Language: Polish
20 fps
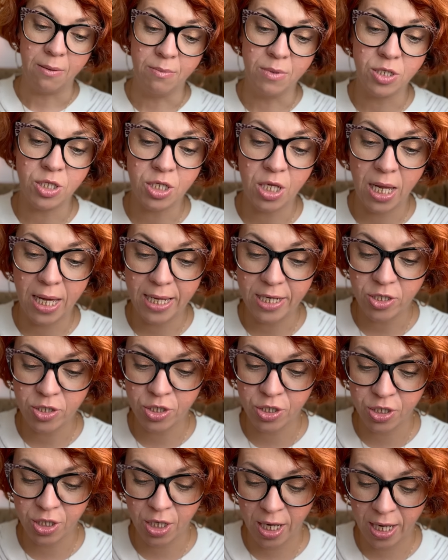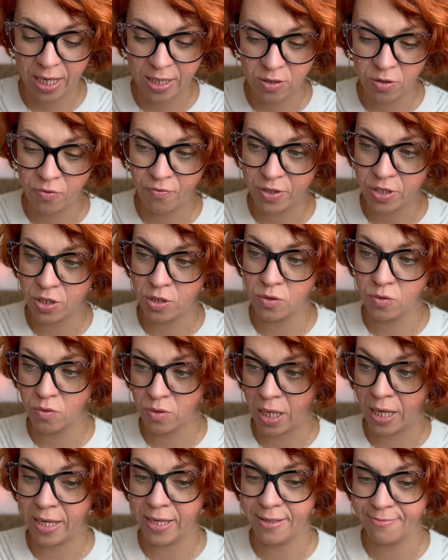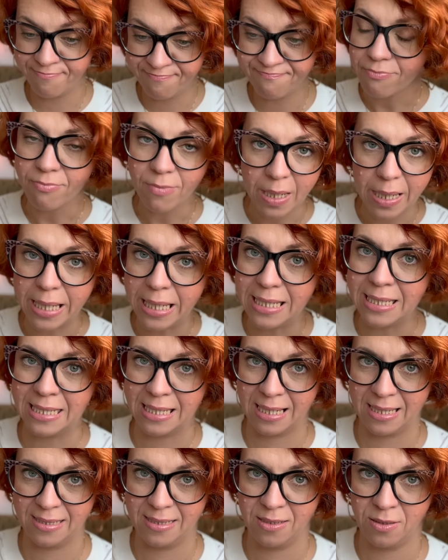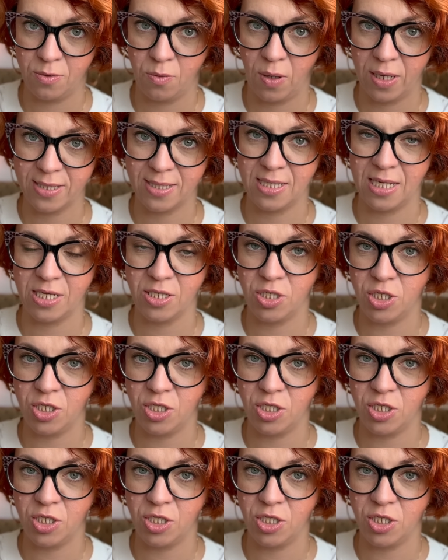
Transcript: Myślę, że no właśnie tutaj jest taka sytuacja.